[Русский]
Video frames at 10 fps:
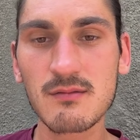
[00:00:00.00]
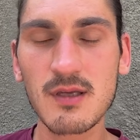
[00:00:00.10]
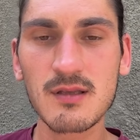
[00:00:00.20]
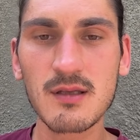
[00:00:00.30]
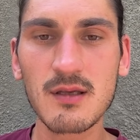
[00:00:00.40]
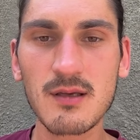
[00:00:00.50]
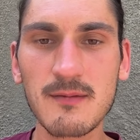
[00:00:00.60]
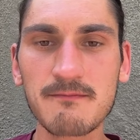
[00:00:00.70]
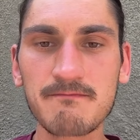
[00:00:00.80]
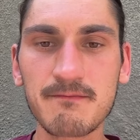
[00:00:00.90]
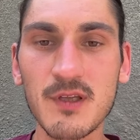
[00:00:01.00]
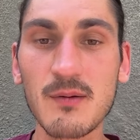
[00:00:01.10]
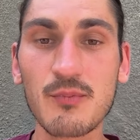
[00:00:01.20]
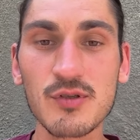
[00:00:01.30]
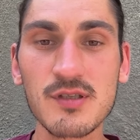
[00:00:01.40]
это
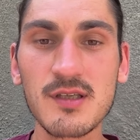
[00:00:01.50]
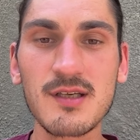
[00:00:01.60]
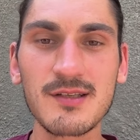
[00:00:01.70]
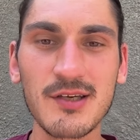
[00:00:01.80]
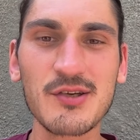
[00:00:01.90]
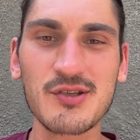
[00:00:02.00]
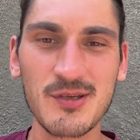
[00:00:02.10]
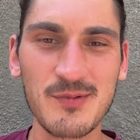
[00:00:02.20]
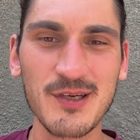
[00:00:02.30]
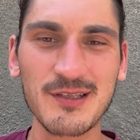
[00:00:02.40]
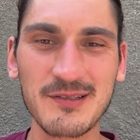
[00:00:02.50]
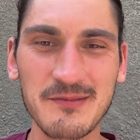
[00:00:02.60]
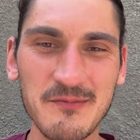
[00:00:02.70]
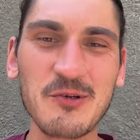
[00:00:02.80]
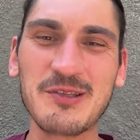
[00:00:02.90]
неопознанный летающий объект.
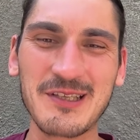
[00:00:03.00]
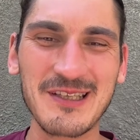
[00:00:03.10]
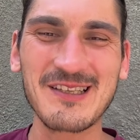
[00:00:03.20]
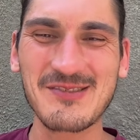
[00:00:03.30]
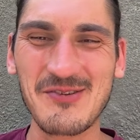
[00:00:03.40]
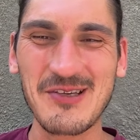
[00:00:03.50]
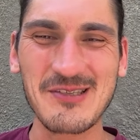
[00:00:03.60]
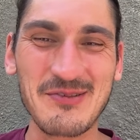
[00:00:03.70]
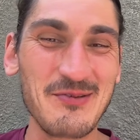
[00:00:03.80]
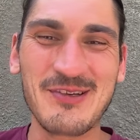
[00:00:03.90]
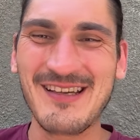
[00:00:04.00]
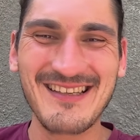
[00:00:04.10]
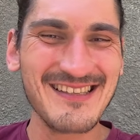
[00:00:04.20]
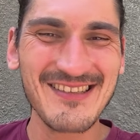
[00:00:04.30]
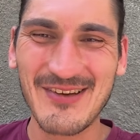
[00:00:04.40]
Ну, Он так и называется, потому что я
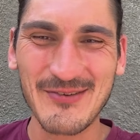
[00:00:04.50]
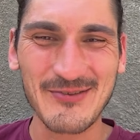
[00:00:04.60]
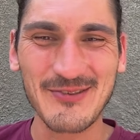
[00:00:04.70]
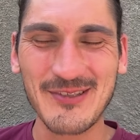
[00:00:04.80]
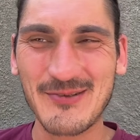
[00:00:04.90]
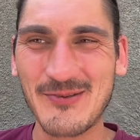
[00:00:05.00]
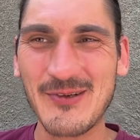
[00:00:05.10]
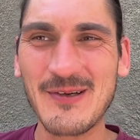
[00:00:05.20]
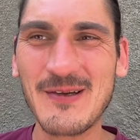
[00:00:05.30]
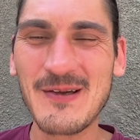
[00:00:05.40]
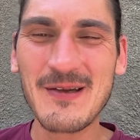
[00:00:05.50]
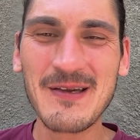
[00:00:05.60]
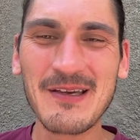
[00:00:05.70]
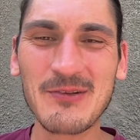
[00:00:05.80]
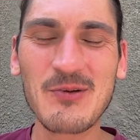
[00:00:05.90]
не знаю, что это такое.
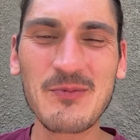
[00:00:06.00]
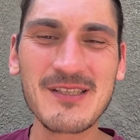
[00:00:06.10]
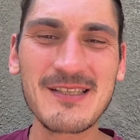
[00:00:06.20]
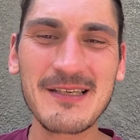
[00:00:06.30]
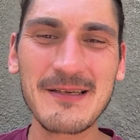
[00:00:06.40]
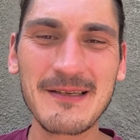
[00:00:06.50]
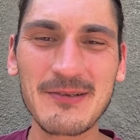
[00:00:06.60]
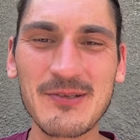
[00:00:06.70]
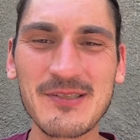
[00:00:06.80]
Ну и мысли, то